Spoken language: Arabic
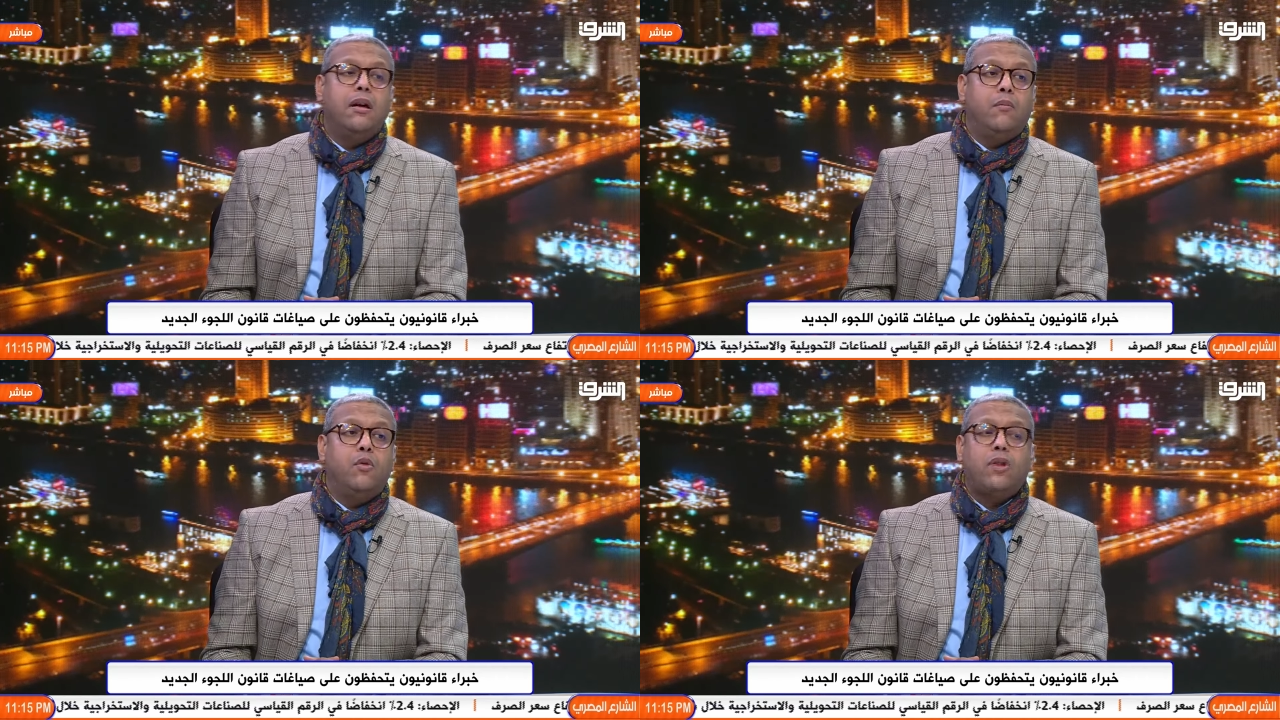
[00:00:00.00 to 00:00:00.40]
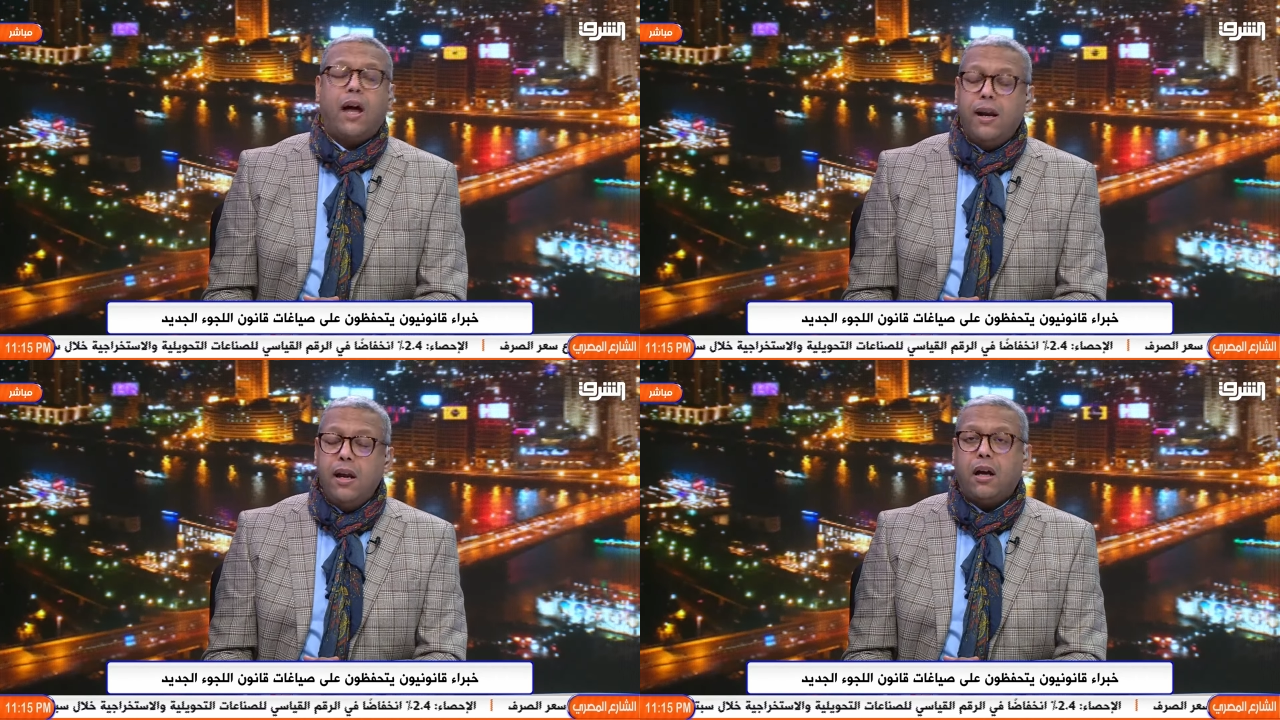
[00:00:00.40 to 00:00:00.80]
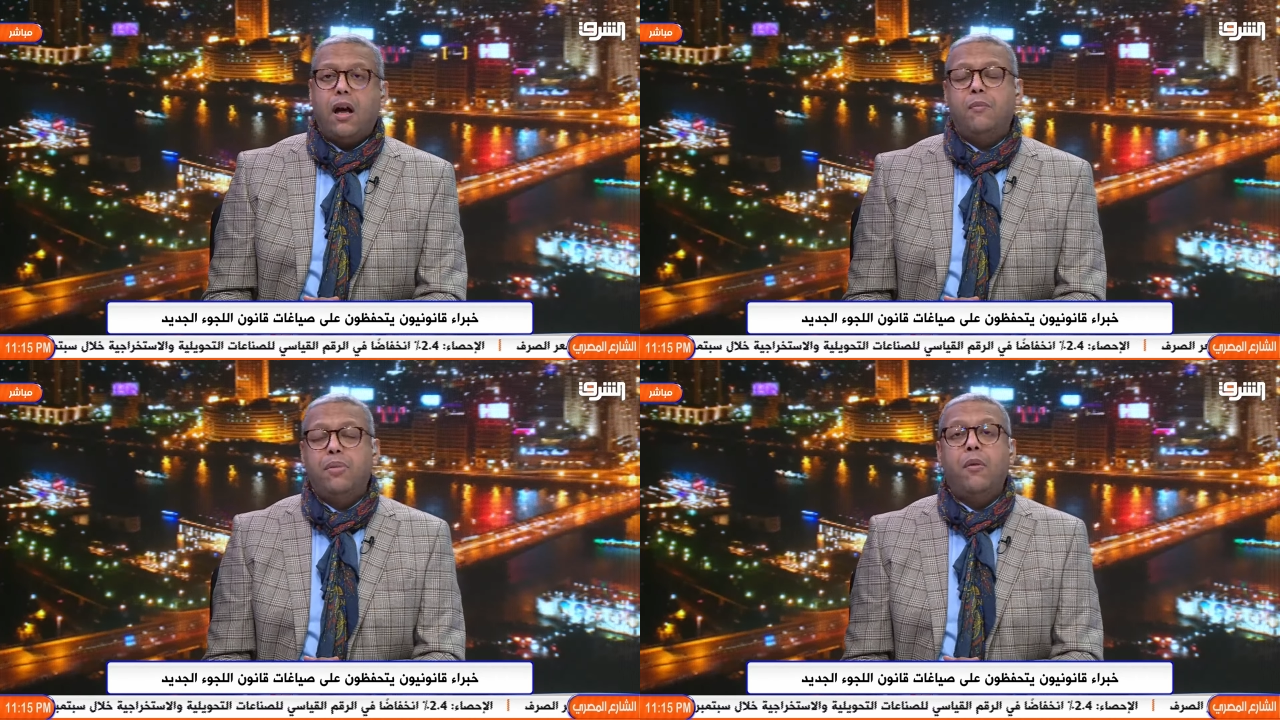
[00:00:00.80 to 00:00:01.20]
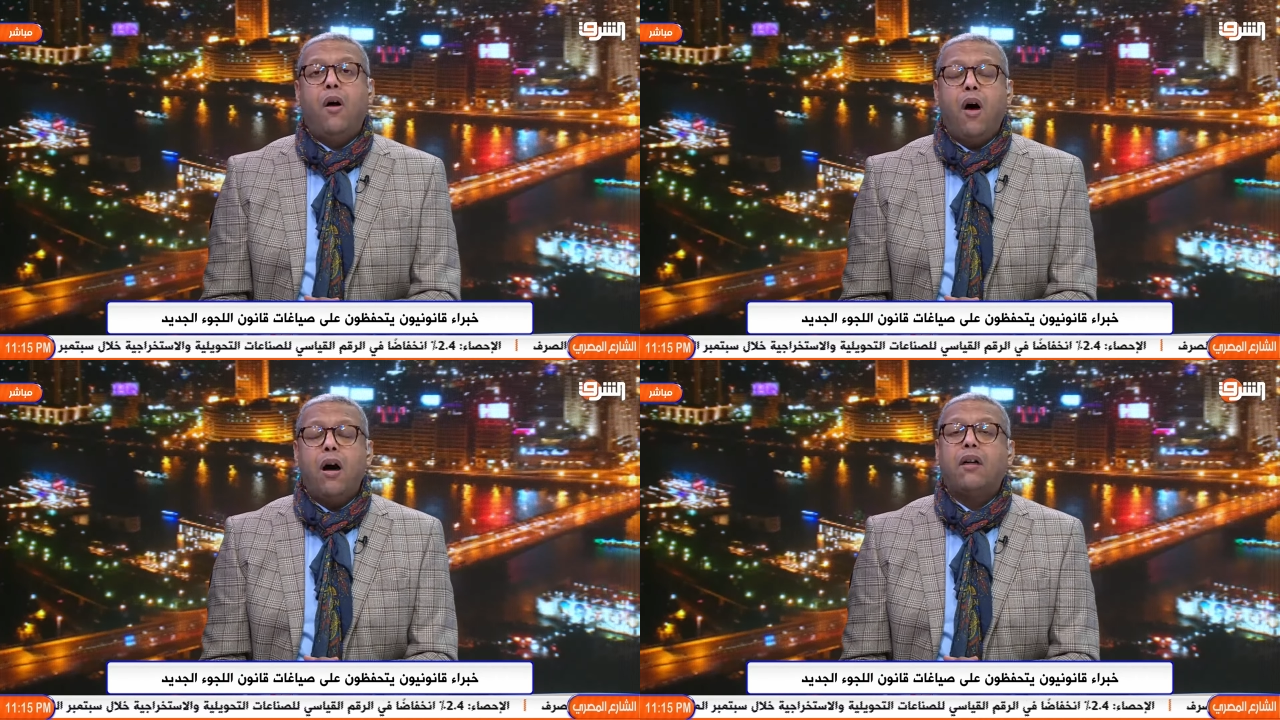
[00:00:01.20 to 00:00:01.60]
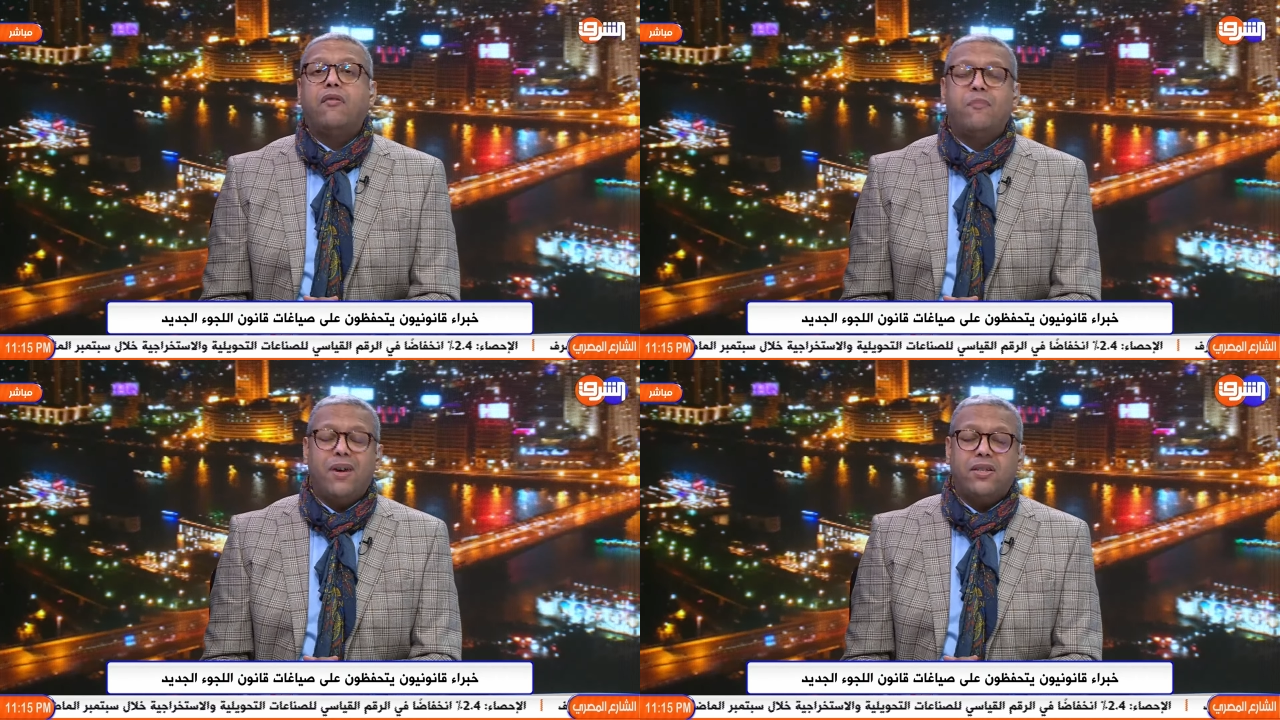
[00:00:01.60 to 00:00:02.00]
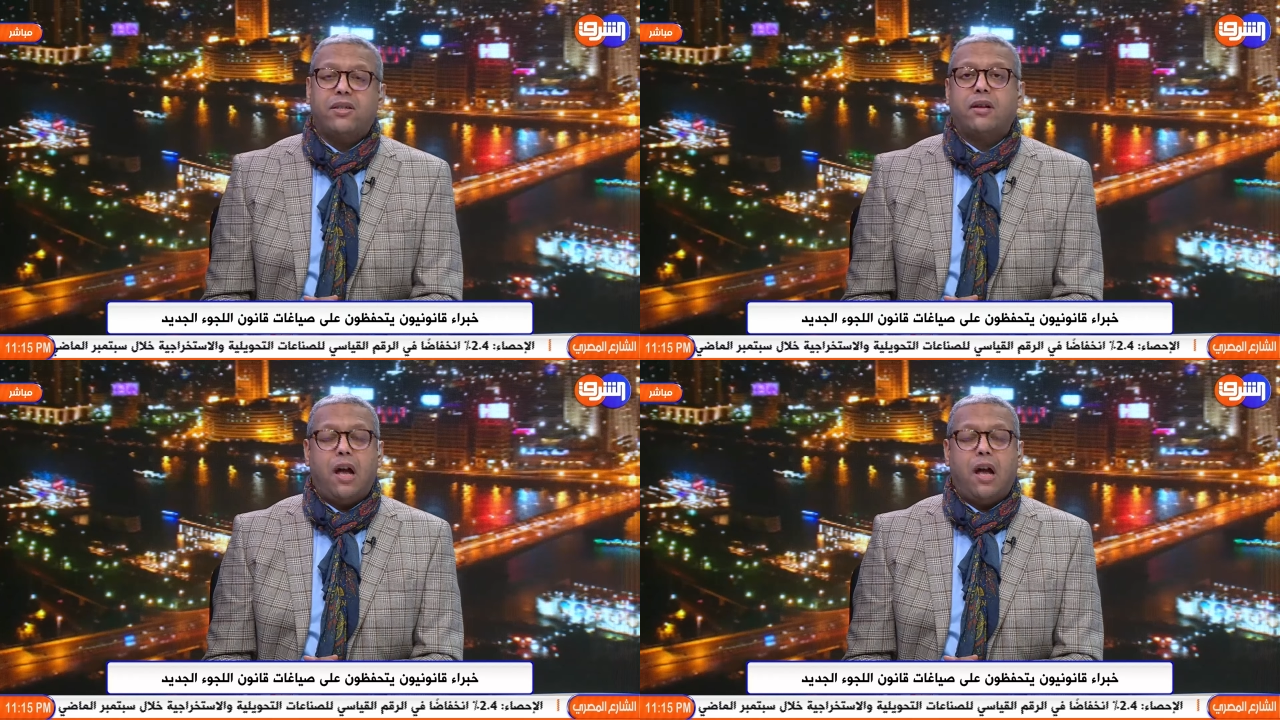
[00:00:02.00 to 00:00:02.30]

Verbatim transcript: متعلقة بمواقف مصر